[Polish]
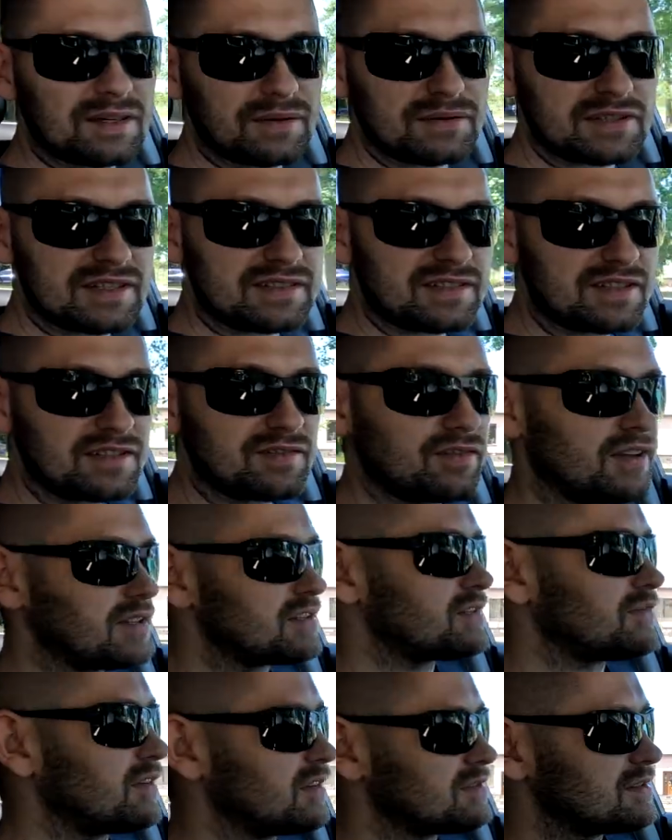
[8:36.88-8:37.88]
cały czas się
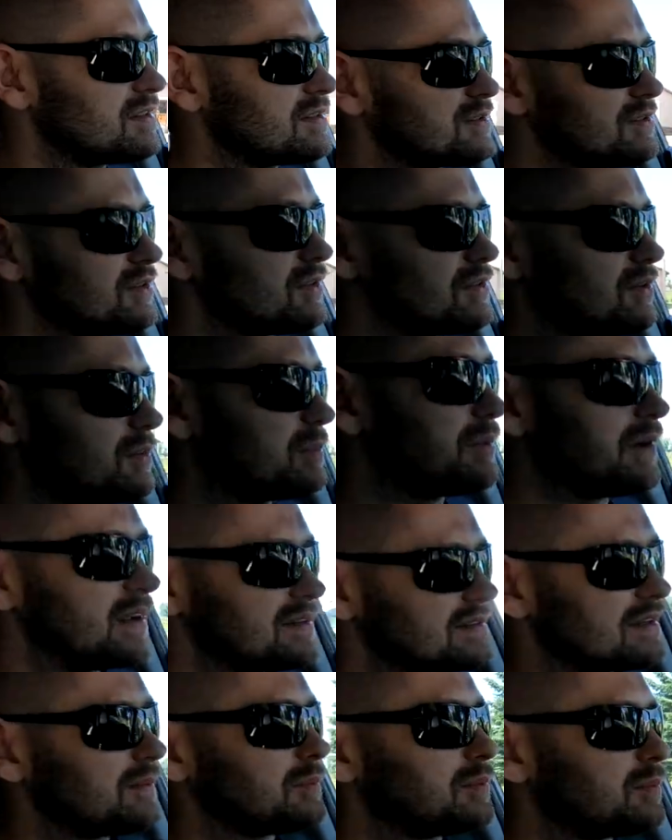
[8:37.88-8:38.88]
świeci, więc jest to
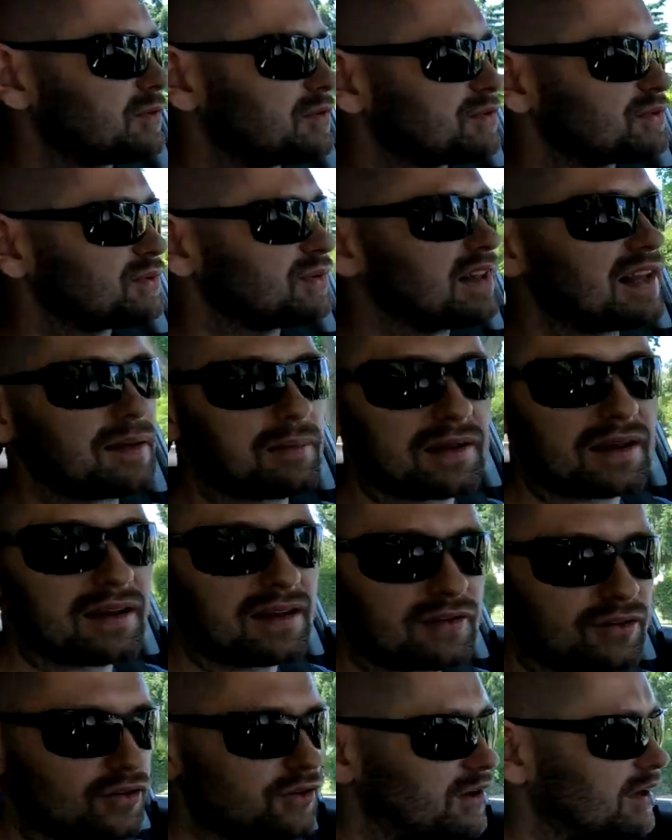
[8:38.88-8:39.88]
praca po prostu dla
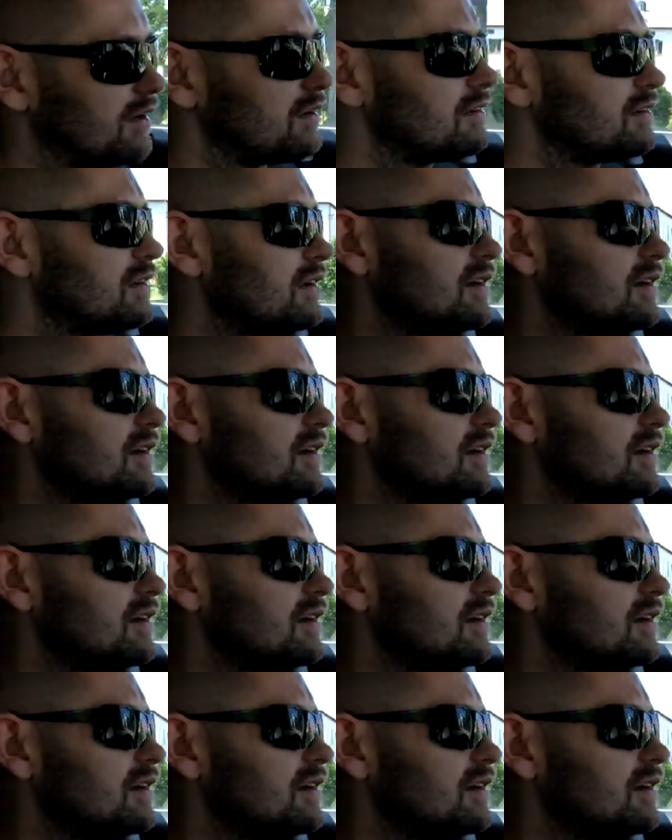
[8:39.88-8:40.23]
mechaniora.